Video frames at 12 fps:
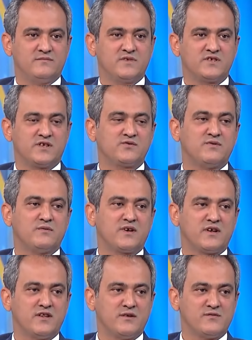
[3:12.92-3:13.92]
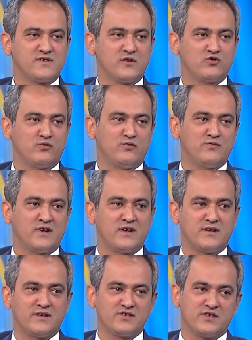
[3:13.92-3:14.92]
Çalışma Bakanlığımızda toplum
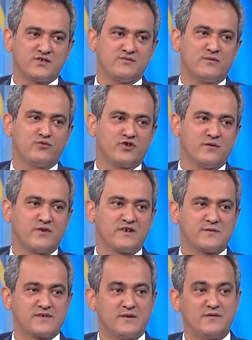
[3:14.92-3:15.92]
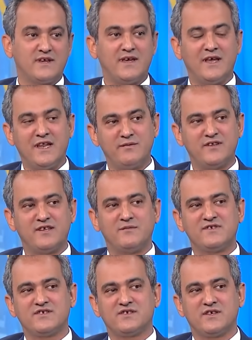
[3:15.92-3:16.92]
yararına çalışma programı kapsamında 50 bin
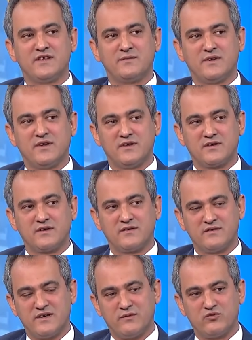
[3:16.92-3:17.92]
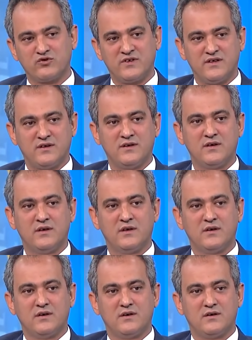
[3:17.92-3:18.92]
temizlikçi eleman aldık. Ya yani buradan da
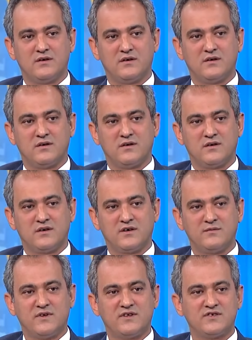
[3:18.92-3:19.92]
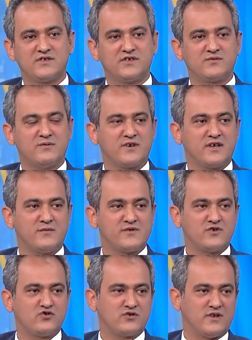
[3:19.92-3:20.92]
e, kıymetli Çalışma
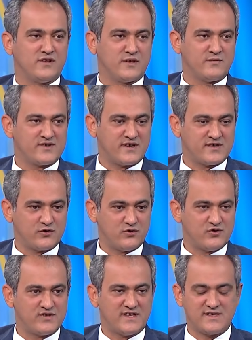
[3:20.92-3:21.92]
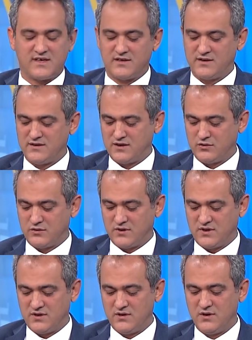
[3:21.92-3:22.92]
Bakanımıza şükranlarımızı arz ediyoruz desteklerinden
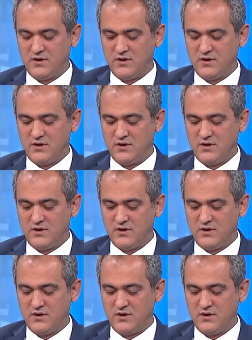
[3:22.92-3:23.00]
dolayı.